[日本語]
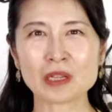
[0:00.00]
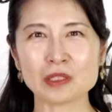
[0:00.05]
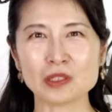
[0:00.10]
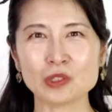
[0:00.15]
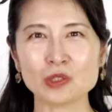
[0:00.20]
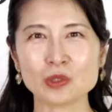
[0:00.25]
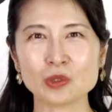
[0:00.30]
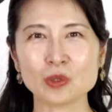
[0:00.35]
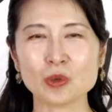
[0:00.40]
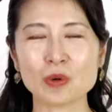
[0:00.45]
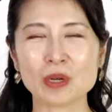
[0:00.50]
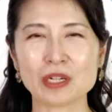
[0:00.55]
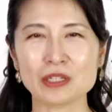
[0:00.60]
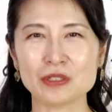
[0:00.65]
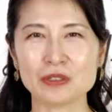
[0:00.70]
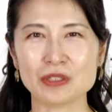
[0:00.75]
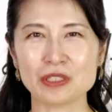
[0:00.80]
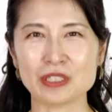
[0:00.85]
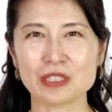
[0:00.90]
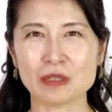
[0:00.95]
初等科
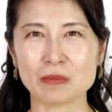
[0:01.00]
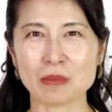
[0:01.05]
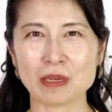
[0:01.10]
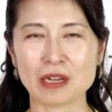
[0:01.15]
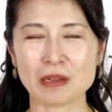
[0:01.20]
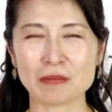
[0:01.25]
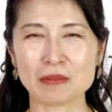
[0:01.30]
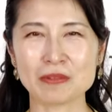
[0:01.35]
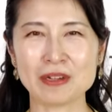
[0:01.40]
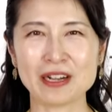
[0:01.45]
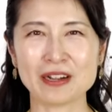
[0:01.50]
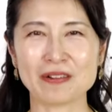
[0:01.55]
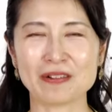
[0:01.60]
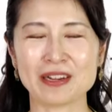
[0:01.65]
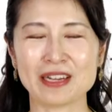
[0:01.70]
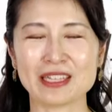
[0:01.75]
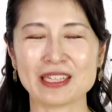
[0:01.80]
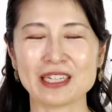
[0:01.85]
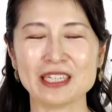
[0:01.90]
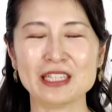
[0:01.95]
修士に学ぶはこ
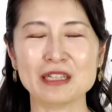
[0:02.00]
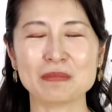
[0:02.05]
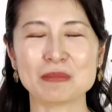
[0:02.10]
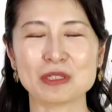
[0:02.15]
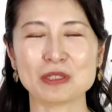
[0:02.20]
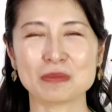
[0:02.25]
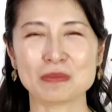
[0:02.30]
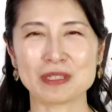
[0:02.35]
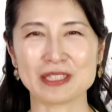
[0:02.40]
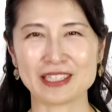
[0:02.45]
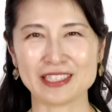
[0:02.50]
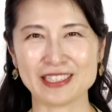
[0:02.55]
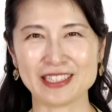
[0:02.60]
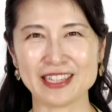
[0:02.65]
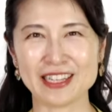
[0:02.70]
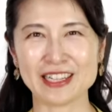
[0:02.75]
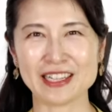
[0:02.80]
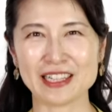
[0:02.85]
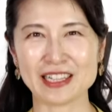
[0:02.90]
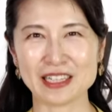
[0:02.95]
の辺りでまとめさせ
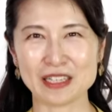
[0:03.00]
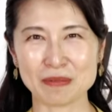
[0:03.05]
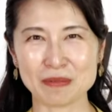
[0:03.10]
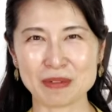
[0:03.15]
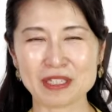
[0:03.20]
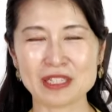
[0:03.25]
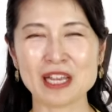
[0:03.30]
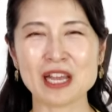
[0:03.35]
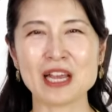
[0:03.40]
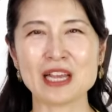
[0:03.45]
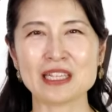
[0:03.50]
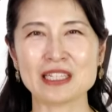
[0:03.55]
ていただきます。